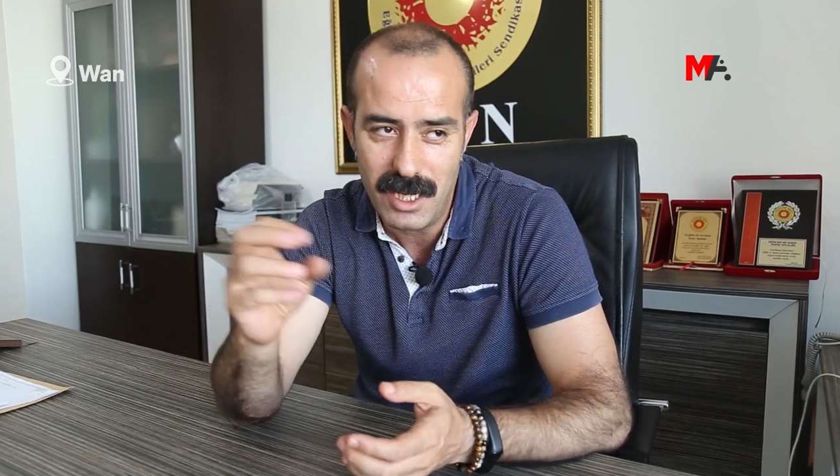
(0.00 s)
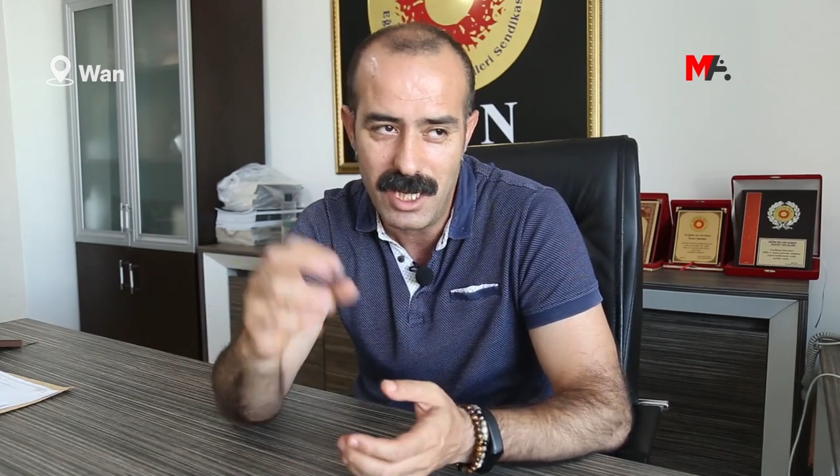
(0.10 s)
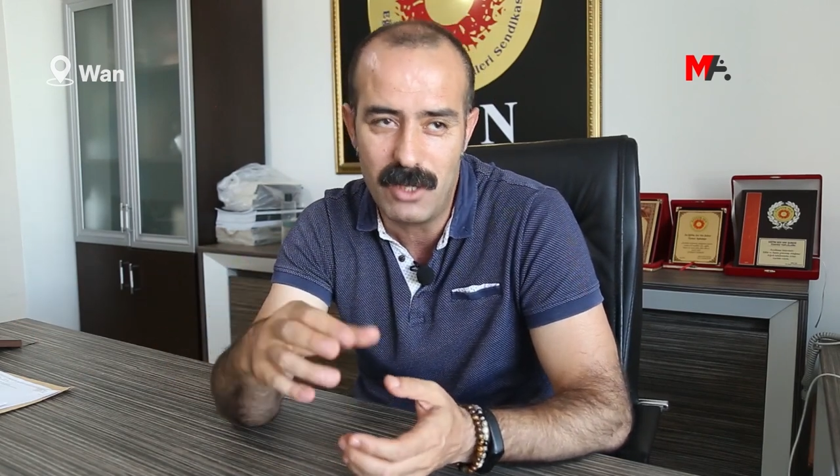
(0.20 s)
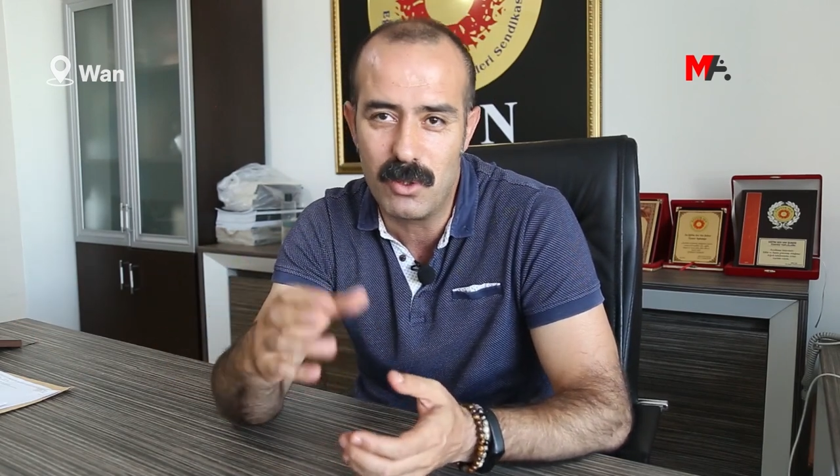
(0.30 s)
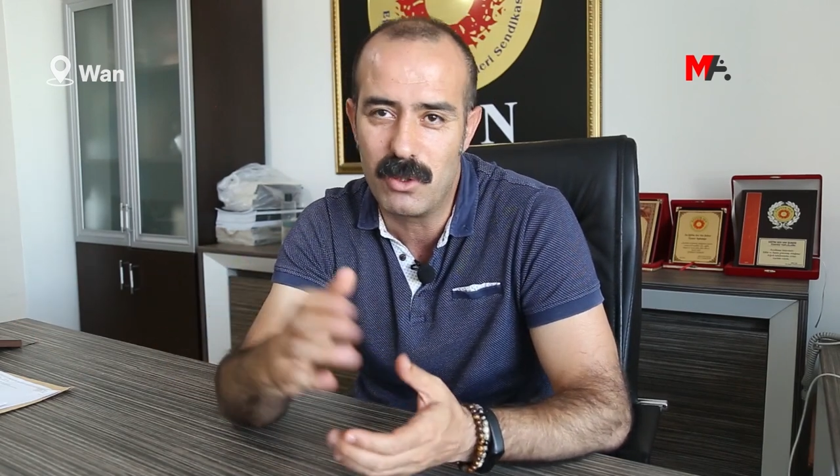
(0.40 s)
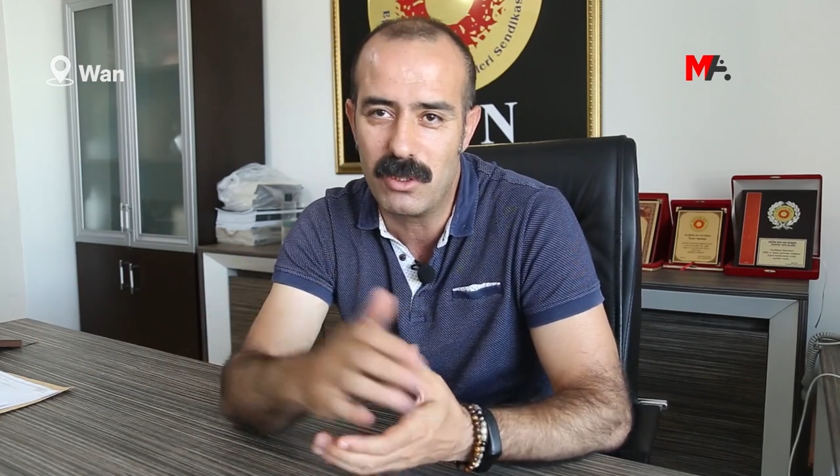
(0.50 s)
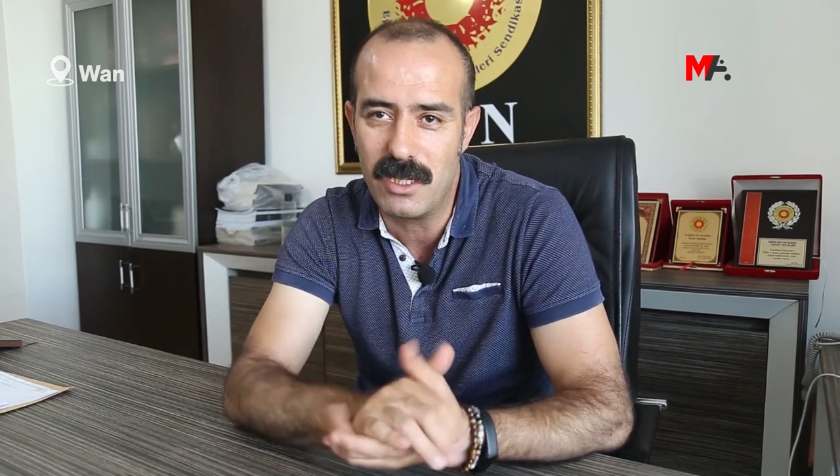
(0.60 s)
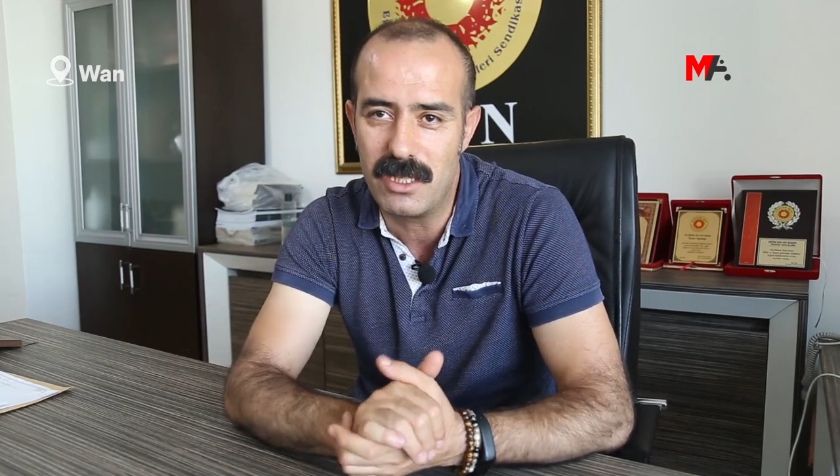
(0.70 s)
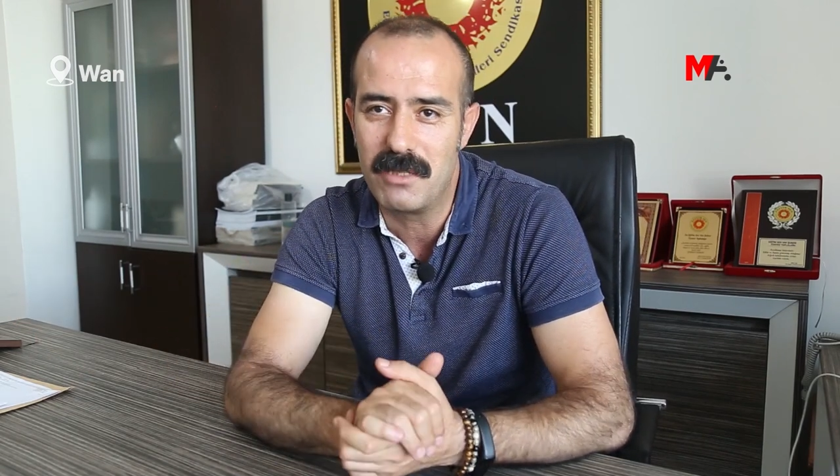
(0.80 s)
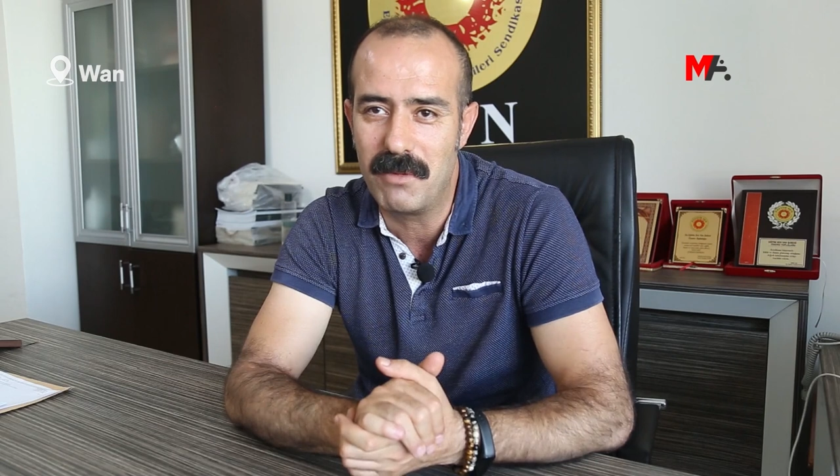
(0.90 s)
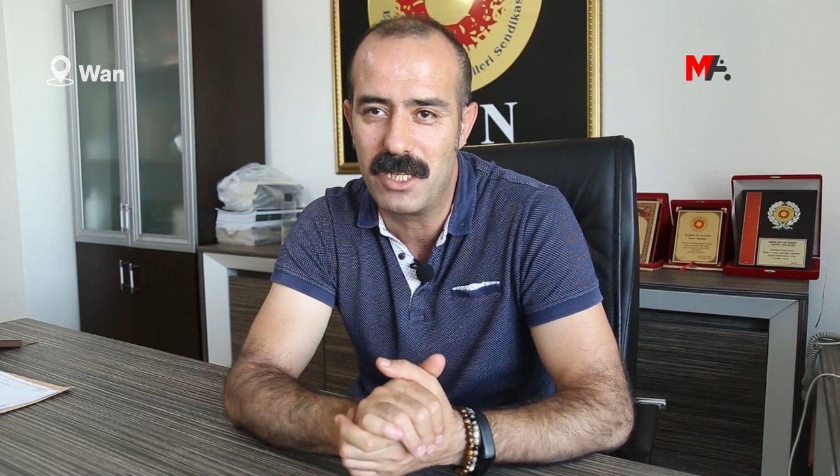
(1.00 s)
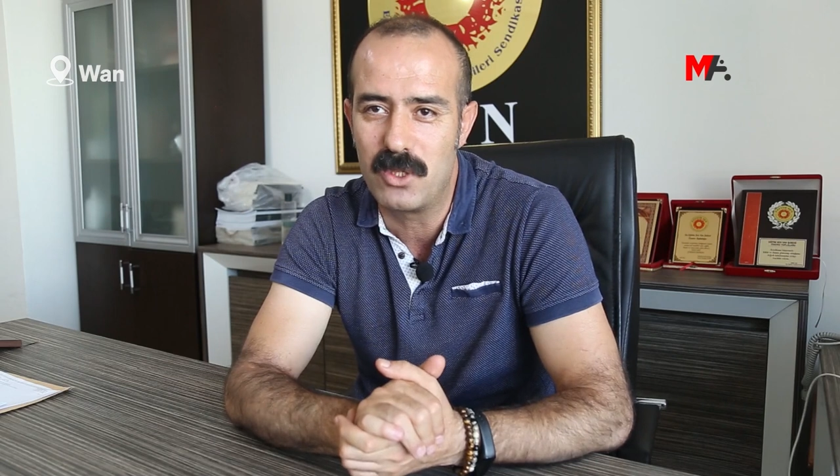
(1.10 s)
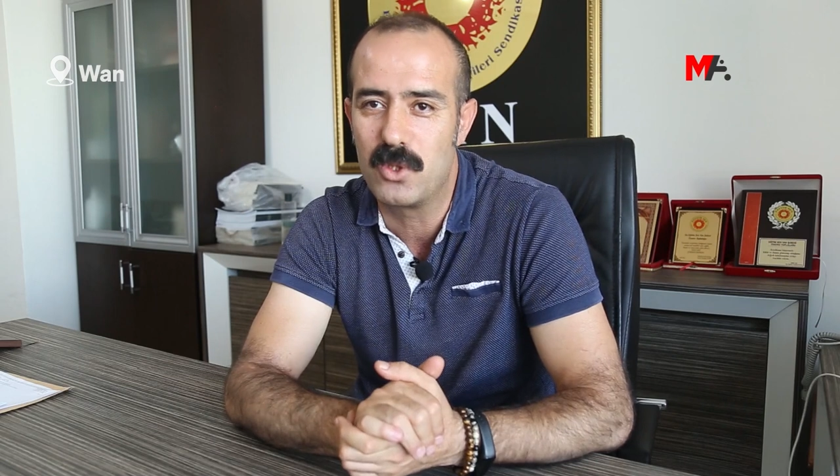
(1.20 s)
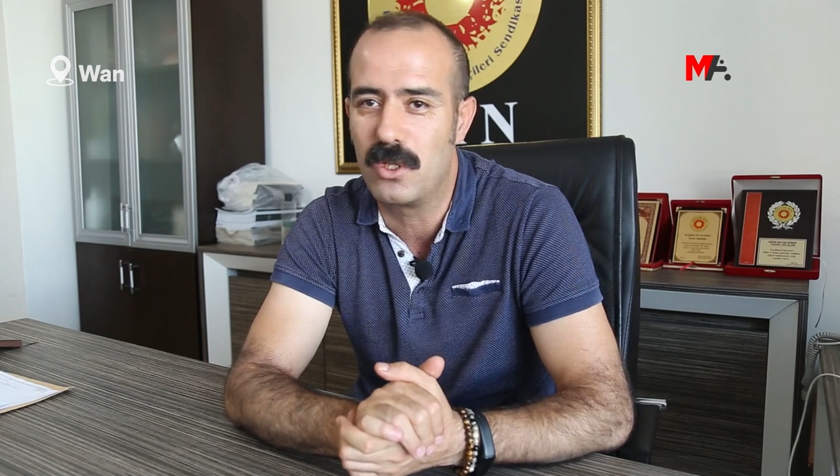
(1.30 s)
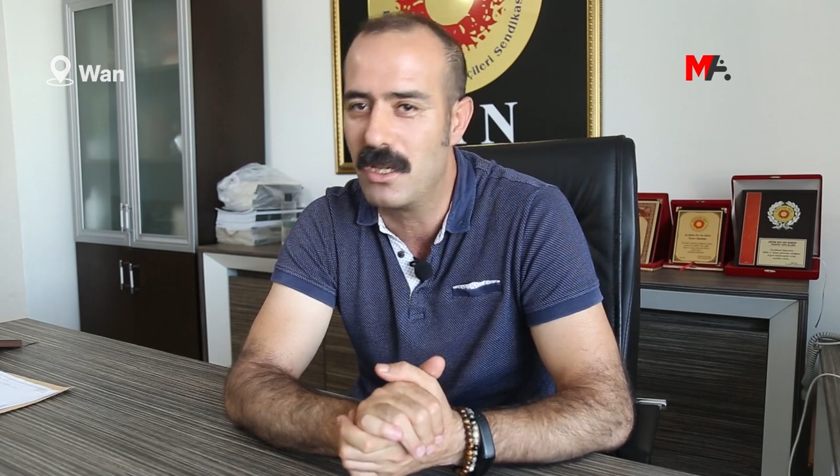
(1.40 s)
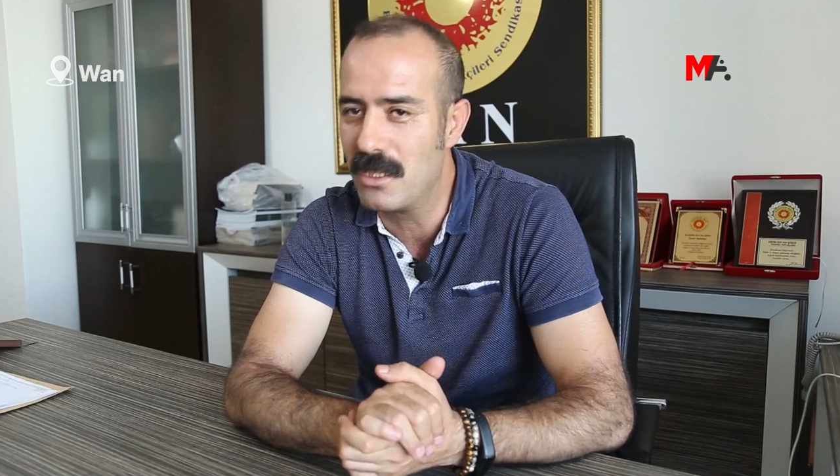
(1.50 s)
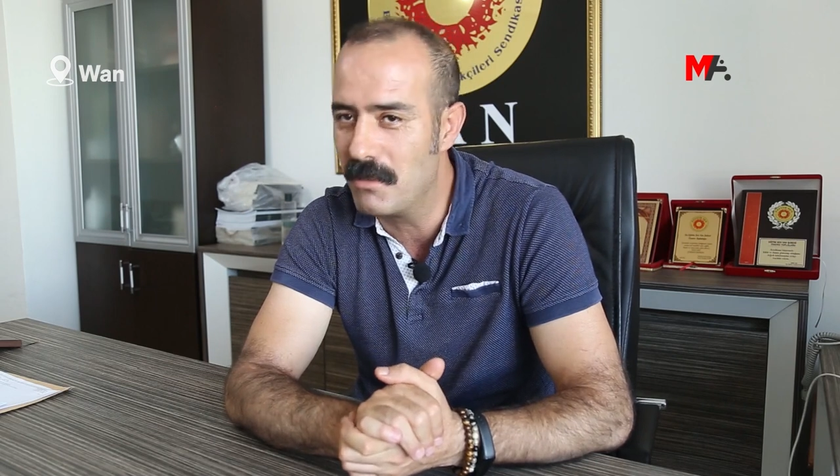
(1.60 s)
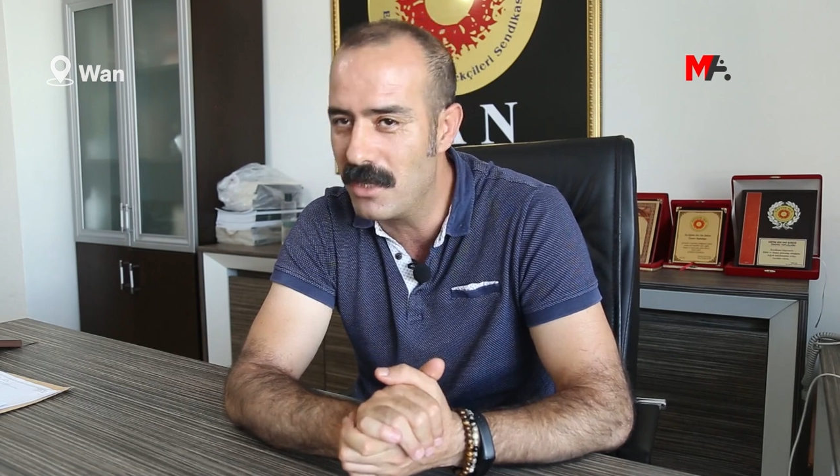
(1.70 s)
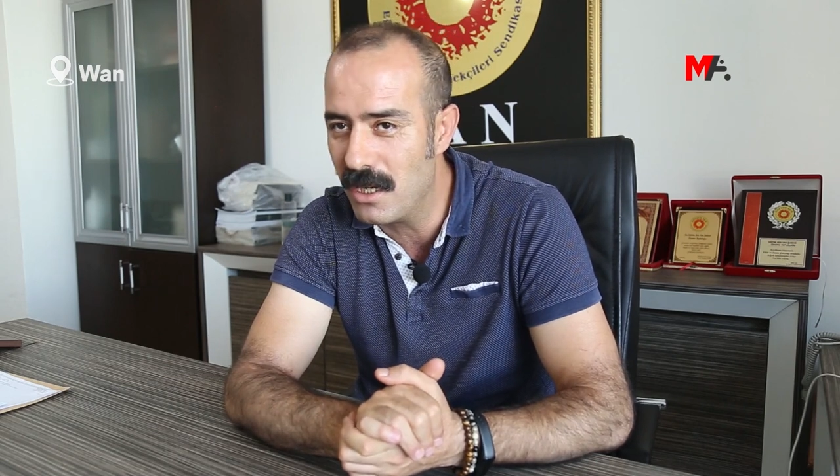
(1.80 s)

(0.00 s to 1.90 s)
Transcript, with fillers: ilkokuldan itibaren çocuklarda